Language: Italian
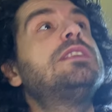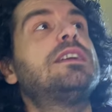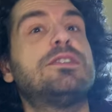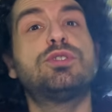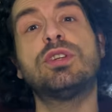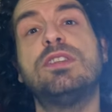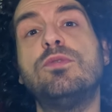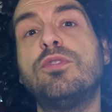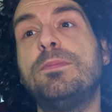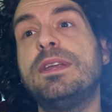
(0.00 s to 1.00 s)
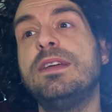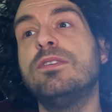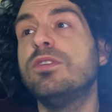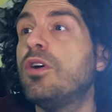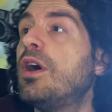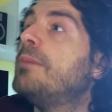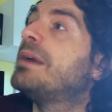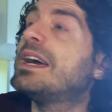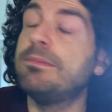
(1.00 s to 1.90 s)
ragiona di lungo periodo e magari